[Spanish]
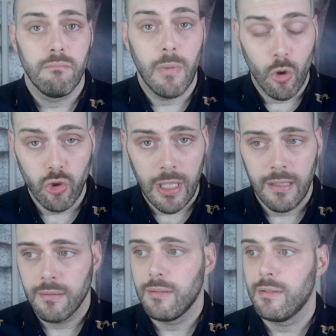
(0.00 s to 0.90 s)
Me
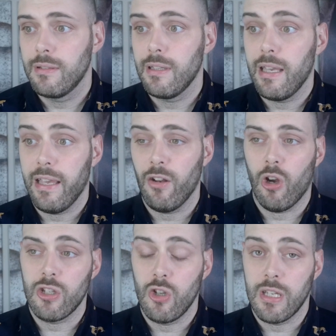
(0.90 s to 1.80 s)
gusta, en
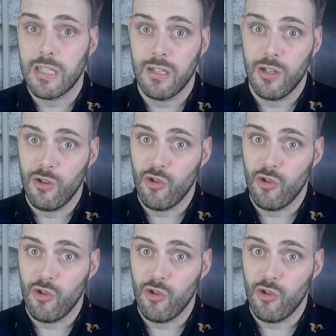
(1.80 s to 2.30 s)
ocasiones